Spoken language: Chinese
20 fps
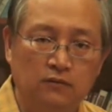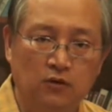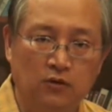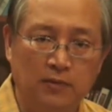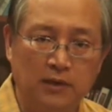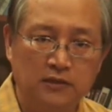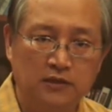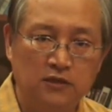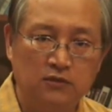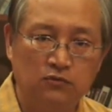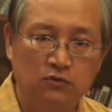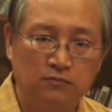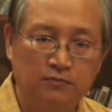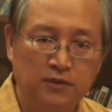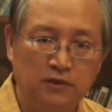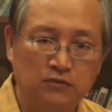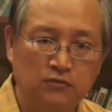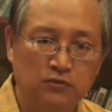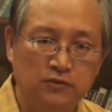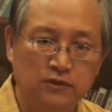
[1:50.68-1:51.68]
罗马帝国
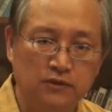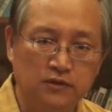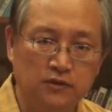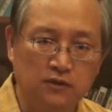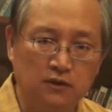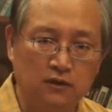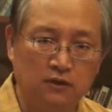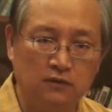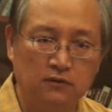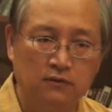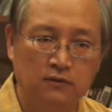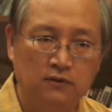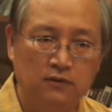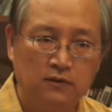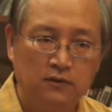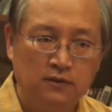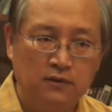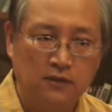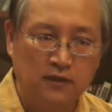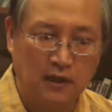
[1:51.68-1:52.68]
并吞的时候，
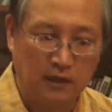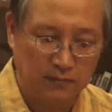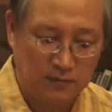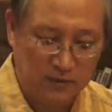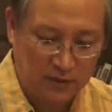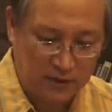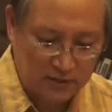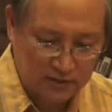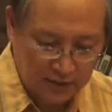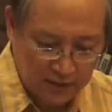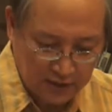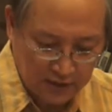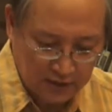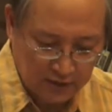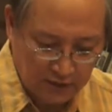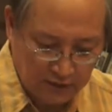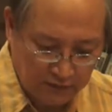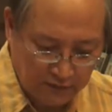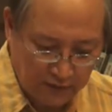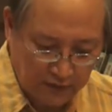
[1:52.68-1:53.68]
他们也在那
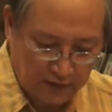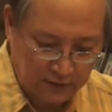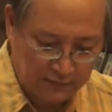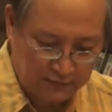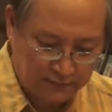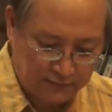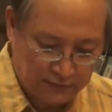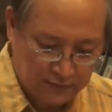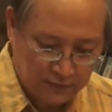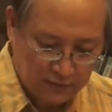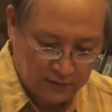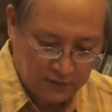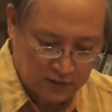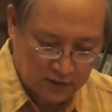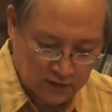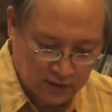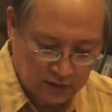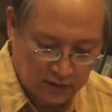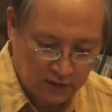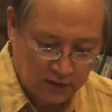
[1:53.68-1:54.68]
个地方
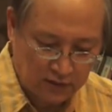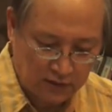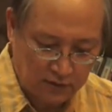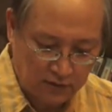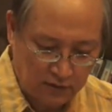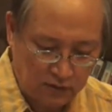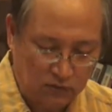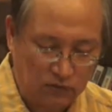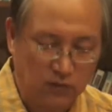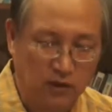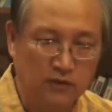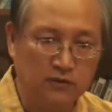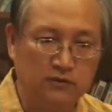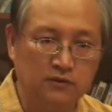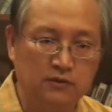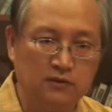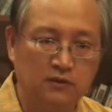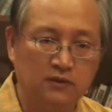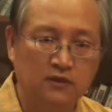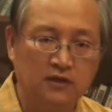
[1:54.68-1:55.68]
设立了有关
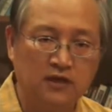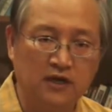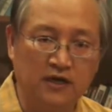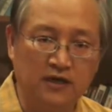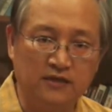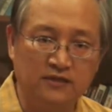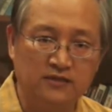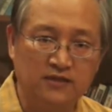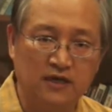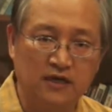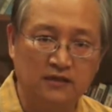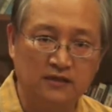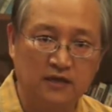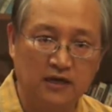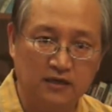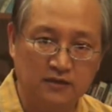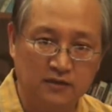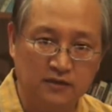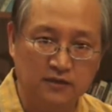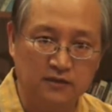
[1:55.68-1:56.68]
于凯撒
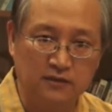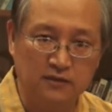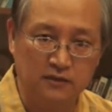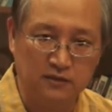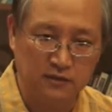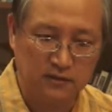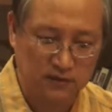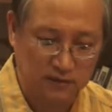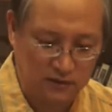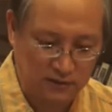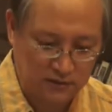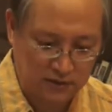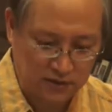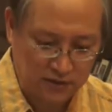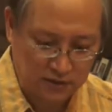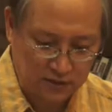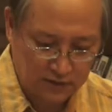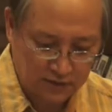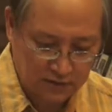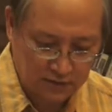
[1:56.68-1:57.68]
大帝的一个
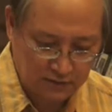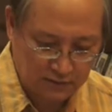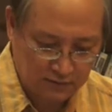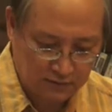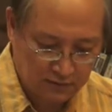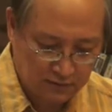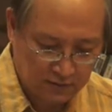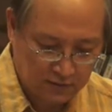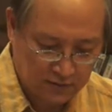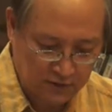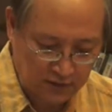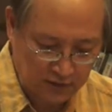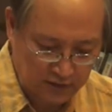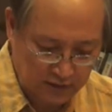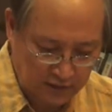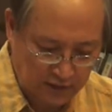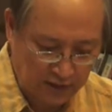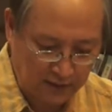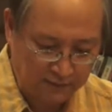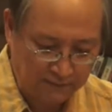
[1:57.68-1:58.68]
神。神
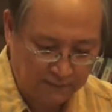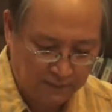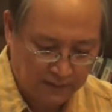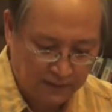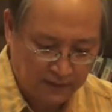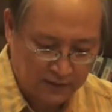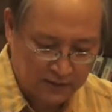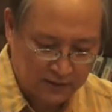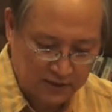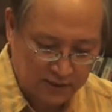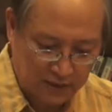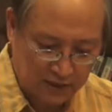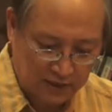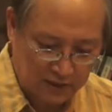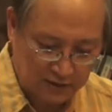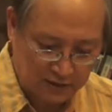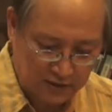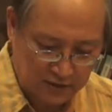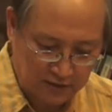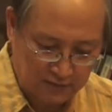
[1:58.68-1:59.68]
像站
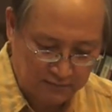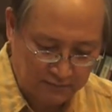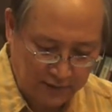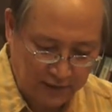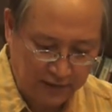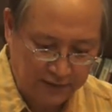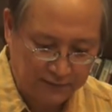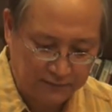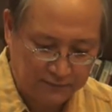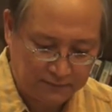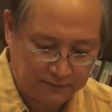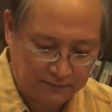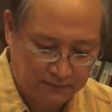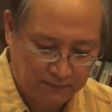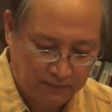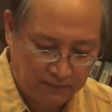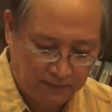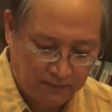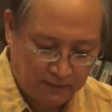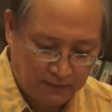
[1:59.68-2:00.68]
立的敬拜。
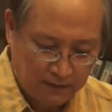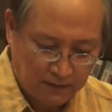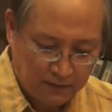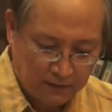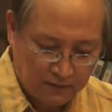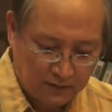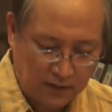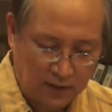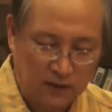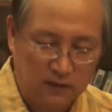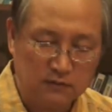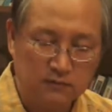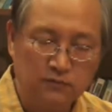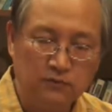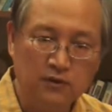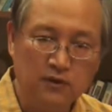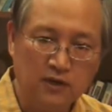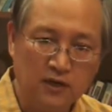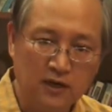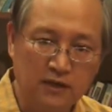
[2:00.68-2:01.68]
当
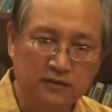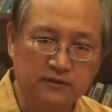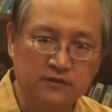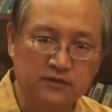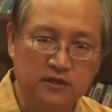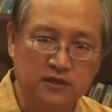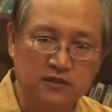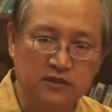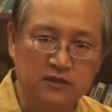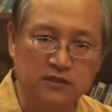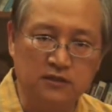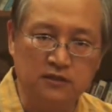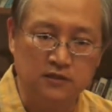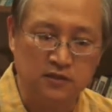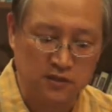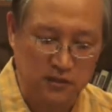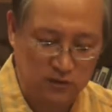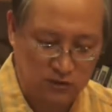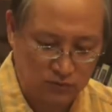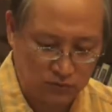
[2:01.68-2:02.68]
约翰在写启